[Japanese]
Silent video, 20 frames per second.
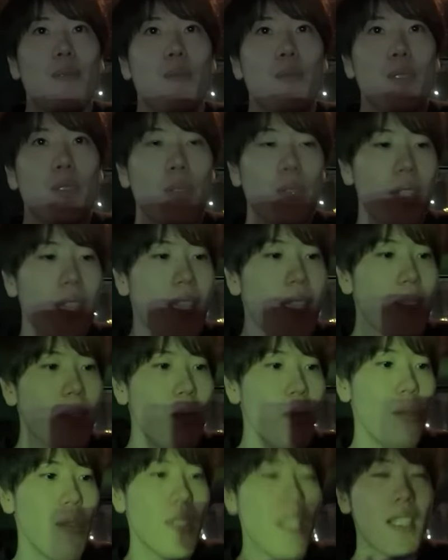ちょ、戻ったらやる
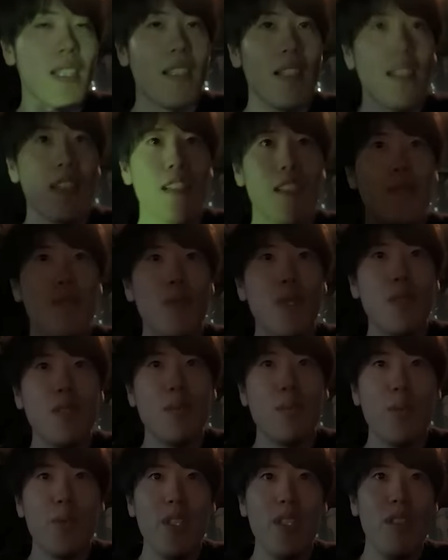ことないからラッキーピエロ
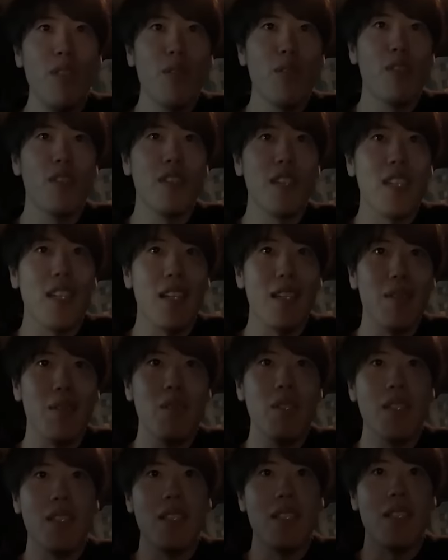でポテト食って帰ろうか